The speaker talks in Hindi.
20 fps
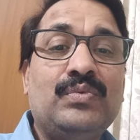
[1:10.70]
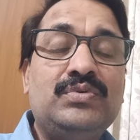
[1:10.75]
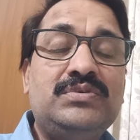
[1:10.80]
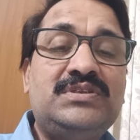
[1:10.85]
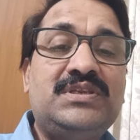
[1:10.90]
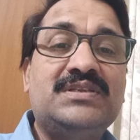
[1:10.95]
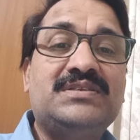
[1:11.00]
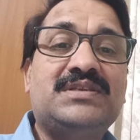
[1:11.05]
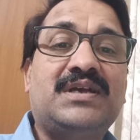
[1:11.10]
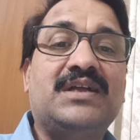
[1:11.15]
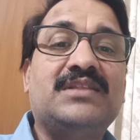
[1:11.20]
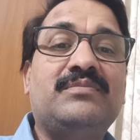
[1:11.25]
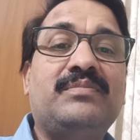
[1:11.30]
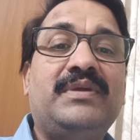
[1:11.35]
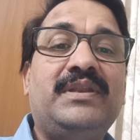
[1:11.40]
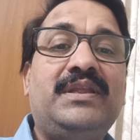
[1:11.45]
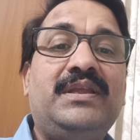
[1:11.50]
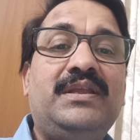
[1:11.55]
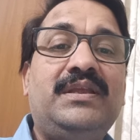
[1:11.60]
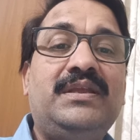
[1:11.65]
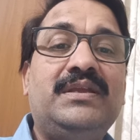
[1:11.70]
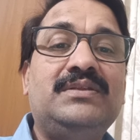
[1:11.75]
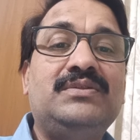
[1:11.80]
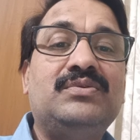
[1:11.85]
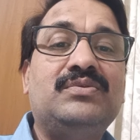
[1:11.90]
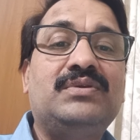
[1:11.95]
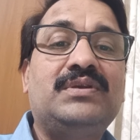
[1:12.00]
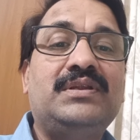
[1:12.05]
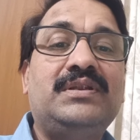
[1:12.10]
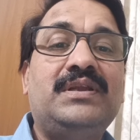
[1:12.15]
उसके साथ मैंने एक
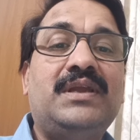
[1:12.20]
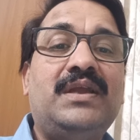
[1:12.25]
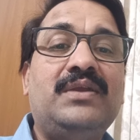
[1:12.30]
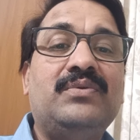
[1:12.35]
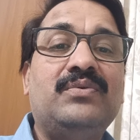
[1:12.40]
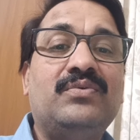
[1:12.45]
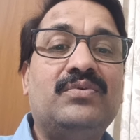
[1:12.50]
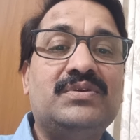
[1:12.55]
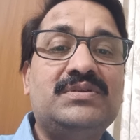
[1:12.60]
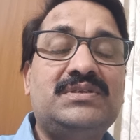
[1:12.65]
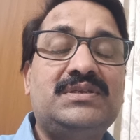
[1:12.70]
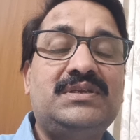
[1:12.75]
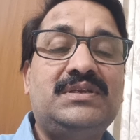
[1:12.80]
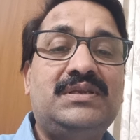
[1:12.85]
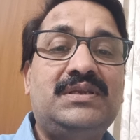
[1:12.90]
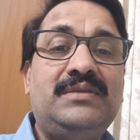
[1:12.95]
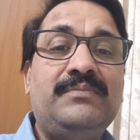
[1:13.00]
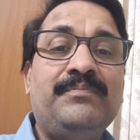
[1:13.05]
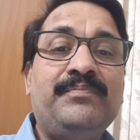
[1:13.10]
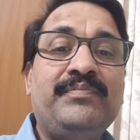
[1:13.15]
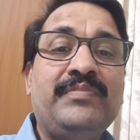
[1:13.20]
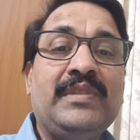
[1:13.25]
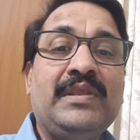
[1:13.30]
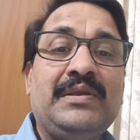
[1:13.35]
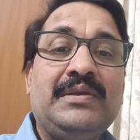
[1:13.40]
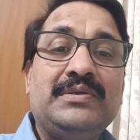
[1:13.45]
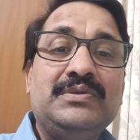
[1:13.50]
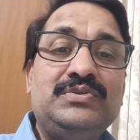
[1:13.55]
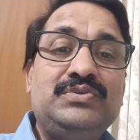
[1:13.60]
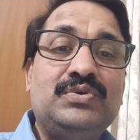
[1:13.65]
दो क्रियाएं और सीखी
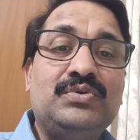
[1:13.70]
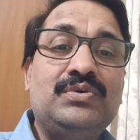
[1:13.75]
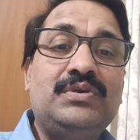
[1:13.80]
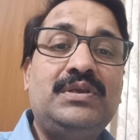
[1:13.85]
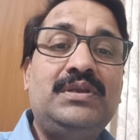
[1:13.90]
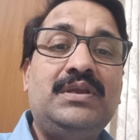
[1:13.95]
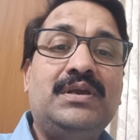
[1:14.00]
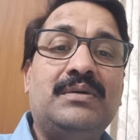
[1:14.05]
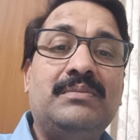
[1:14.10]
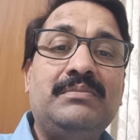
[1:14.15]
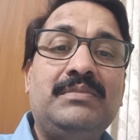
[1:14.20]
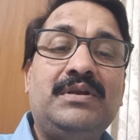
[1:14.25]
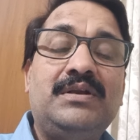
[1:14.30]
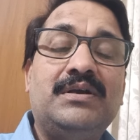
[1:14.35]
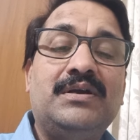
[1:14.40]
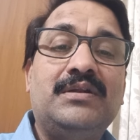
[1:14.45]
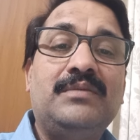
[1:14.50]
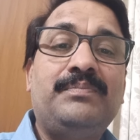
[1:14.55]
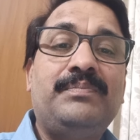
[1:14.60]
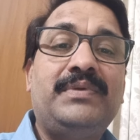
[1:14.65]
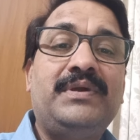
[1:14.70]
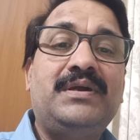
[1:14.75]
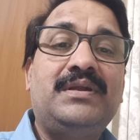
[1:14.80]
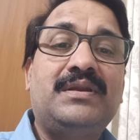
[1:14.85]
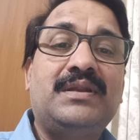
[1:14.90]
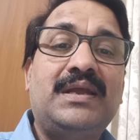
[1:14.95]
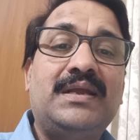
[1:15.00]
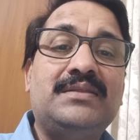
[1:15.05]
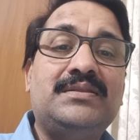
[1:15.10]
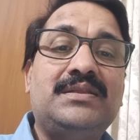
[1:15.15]
जो कि हम घर
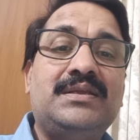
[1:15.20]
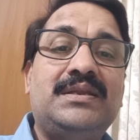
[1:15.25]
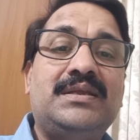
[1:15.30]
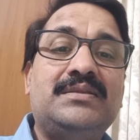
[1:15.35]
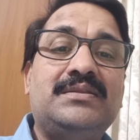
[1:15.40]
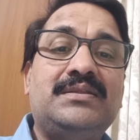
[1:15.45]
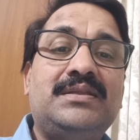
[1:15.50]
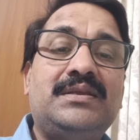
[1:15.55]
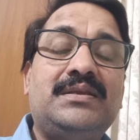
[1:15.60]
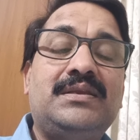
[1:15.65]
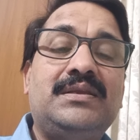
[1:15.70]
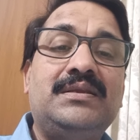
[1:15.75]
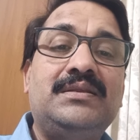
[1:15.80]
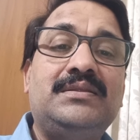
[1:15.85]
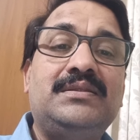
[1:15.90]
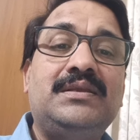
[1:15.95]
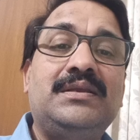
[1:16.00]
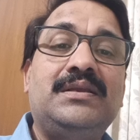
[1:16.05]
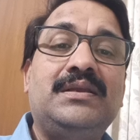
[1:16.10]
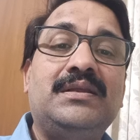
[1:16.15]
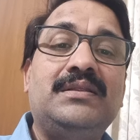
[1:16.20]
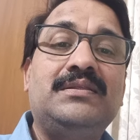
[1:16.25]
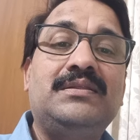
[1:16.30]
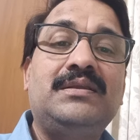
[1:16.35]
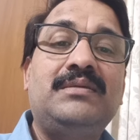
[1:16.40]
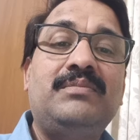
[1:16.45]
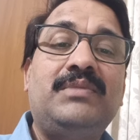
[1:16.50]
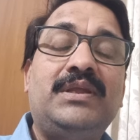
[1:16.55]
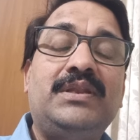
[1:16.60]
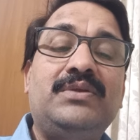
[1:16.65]
पर रहते रहते खेलते
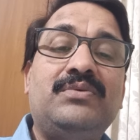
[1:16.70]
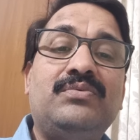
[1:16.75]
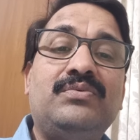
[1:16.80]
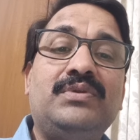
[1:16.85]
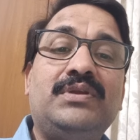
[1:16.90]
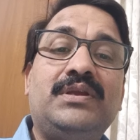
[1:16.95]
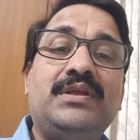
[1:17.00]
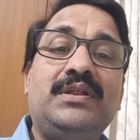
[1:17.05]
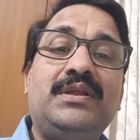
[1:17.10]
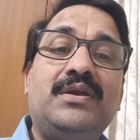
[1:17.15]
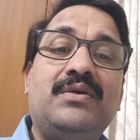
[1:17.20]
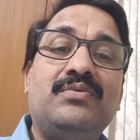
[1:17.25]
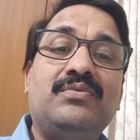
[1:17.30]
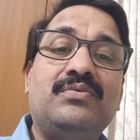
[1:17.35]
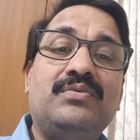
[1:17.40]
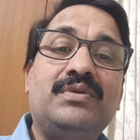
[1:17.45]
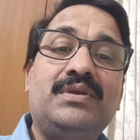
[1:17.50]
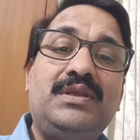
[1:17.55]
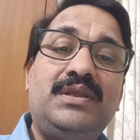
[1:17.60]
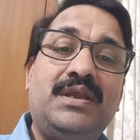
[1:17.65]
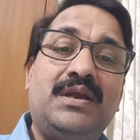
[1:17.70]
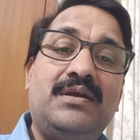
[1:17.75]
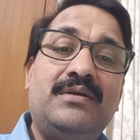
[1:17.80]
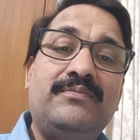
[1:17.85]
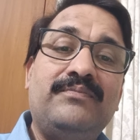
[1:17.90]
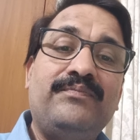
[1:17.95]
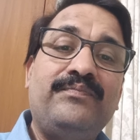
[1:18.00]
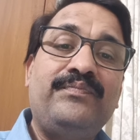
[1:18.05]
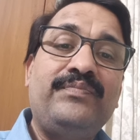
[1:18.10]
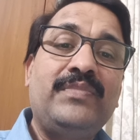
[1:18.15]
खेलते मैंने उन क्रियाओं को किया
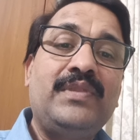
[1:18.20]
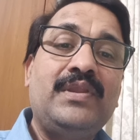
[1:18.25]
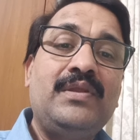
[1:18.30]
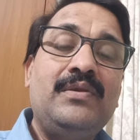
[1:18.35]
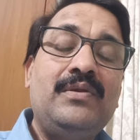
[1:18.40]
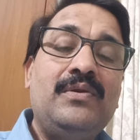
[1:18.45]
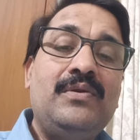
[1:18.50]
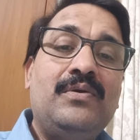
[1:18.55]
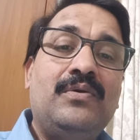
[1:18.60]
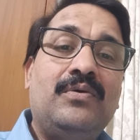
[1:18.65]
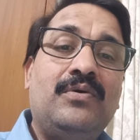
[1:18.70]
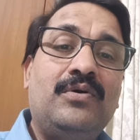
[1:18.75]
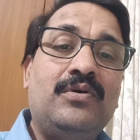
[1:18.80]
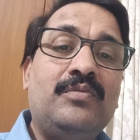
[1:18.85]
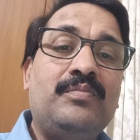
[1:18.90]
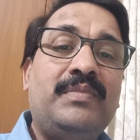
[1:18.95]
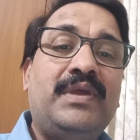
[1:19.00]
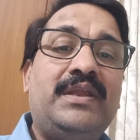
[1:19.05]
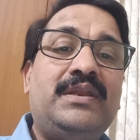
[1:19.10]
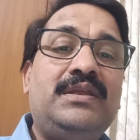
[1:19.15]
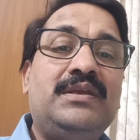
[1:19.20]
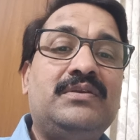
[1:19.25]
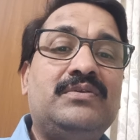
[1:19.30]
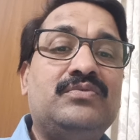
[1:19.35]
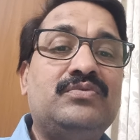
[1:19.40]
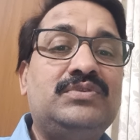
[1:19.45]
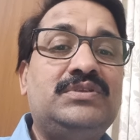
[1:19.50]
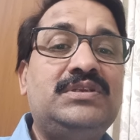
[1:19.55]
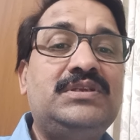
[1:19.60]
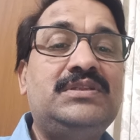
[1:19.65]
और मैंने
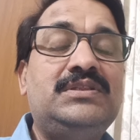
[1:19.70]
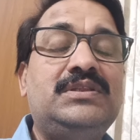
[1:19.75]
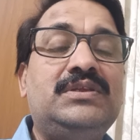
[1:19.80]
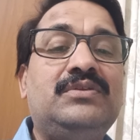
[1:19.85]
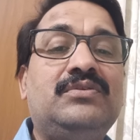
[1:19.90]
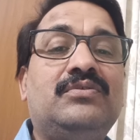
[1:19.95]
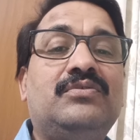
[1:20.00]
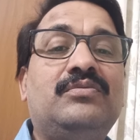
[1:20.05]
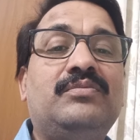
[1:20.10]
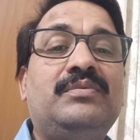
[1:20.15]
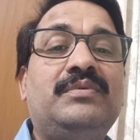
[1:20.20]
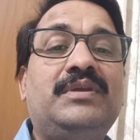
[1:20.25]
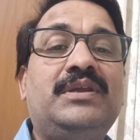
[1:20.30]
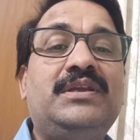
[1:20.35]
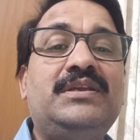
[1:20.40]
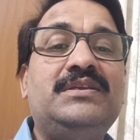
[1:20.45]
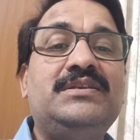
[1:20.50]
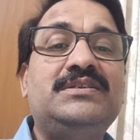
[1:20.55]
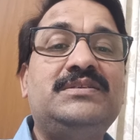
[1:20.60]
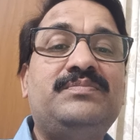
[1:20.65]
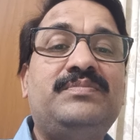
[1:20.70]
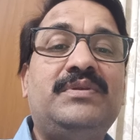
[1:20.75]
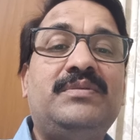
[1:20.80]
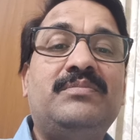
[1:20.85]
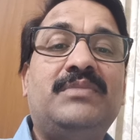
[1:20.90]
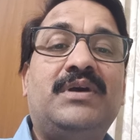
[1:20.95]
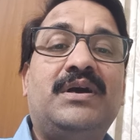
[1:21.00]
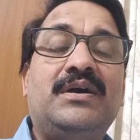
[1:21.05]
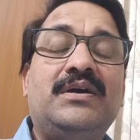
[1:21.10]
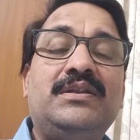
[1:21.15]
कुछ ही दिनों में इस
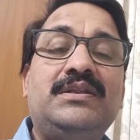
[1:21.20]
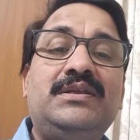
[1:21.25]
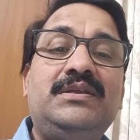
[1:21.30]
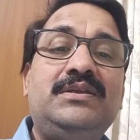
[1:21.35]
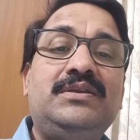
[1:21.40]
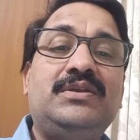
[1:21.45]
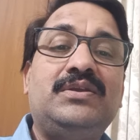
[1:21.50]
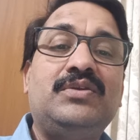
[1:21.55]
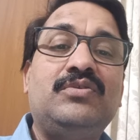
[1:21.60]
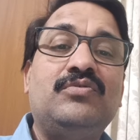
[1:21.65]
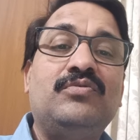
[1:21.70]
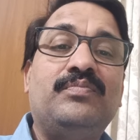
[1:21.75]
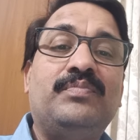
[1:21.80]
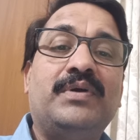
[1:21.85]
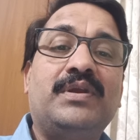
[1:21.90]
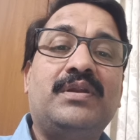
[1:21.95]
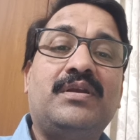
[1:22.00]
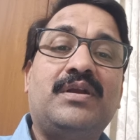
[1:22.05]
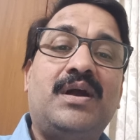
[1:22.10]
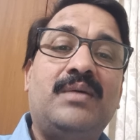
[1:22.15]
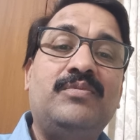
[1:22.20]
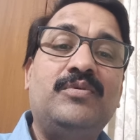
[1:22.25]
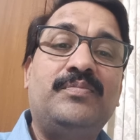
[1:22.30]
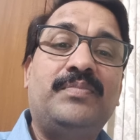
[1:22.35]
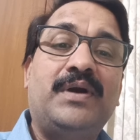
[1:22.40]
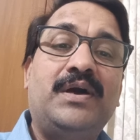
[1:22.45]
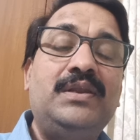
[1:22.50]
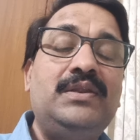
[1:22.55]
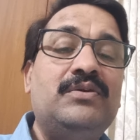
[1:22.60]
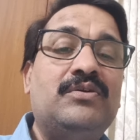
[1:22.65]
बीमारी के ऊपर काबू
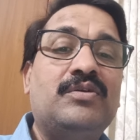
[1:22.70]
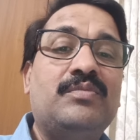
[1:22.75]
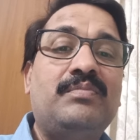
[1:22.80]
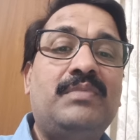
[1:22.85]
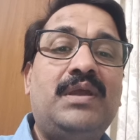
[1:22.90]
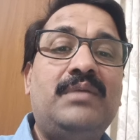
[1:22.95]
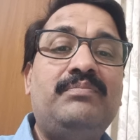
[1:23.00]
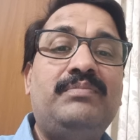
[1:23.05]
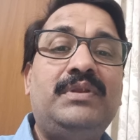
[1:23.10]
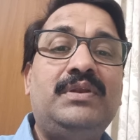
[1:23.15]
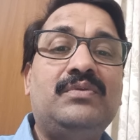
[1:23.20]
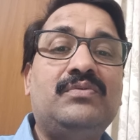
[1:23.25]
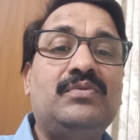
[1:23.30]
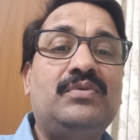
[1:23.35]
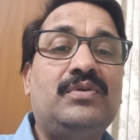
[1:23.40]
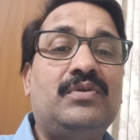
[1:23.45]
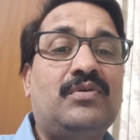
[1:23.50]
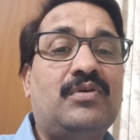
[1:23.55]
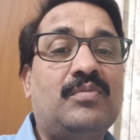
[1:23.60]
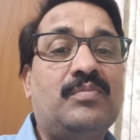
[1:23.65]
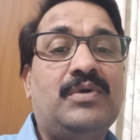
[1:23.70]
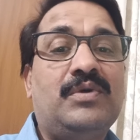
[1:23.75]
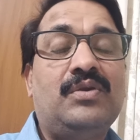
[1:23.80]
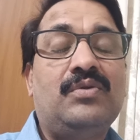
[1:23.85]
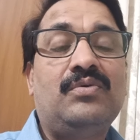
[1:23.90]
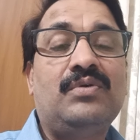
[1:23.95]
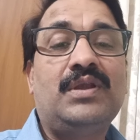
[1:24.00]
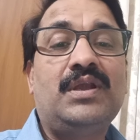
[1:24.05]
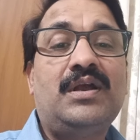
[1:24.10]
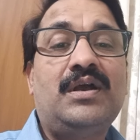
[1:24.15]
पा लिया और मैं बिल्कुल नॉर्मल
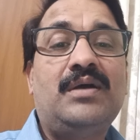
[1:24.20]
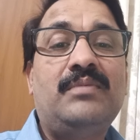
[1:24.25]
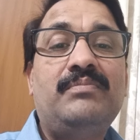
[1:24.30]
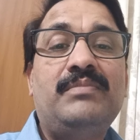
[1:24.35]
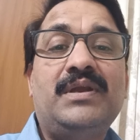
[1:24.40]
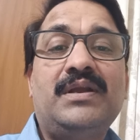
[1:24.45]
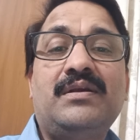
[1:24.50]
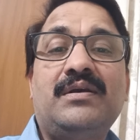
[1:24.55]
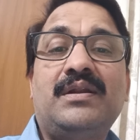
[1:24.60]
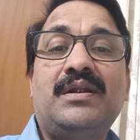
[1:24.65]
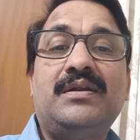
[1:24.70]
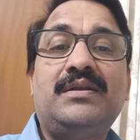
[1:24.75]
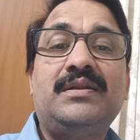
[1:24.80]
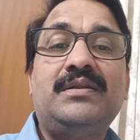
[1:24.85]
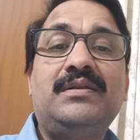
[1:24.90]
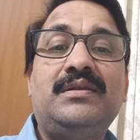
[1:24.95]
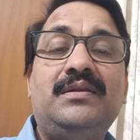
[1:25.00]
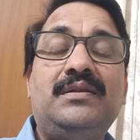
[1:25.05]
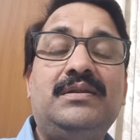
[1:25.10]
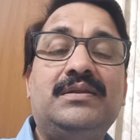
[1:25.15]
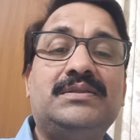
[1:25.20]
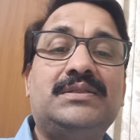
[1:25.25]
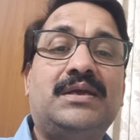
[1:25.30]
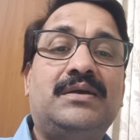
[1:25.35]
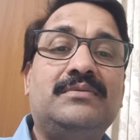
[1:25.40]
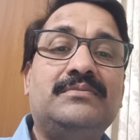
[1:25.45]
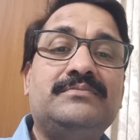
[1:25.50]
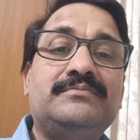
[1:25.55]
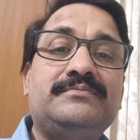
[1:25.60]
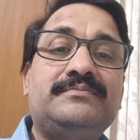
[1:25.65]
हो गया अब मैं खराटे नहीं
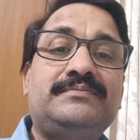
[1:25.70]
लेता